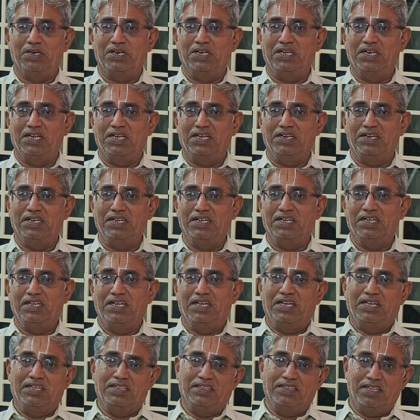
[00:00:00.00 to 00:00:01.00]
போட்டிருக்கிறாரு
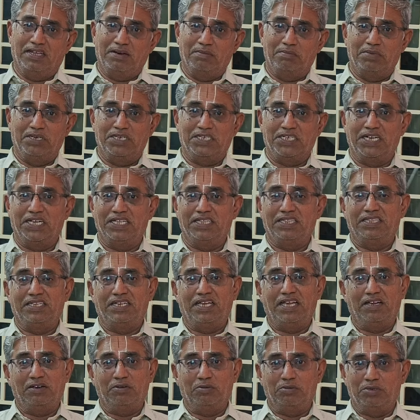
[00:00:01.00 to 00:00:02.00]

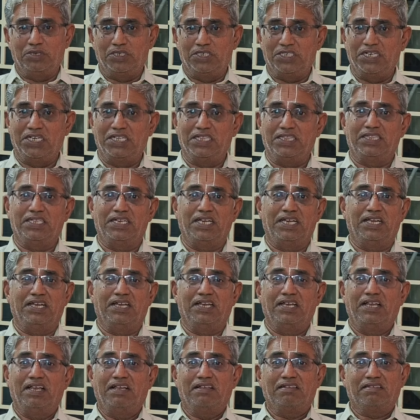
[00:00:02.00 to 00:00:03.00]
தர்மஷேத்ரே குருஷேத்ரே
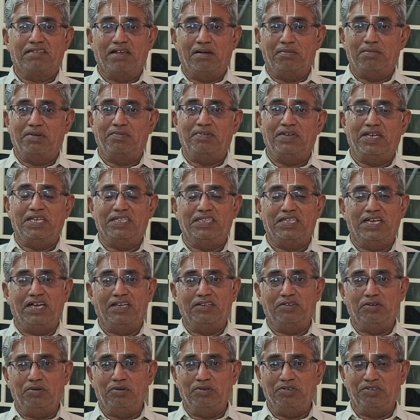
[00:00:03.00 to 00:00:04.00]
சமவேதா
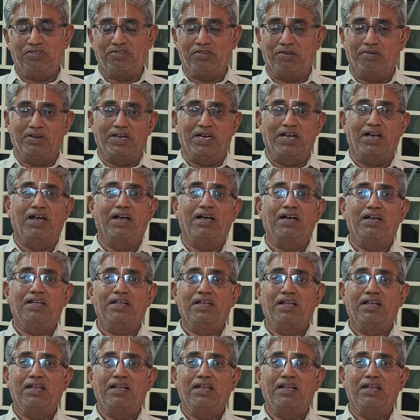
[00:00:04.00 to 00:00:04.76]
யுயிச்சவகா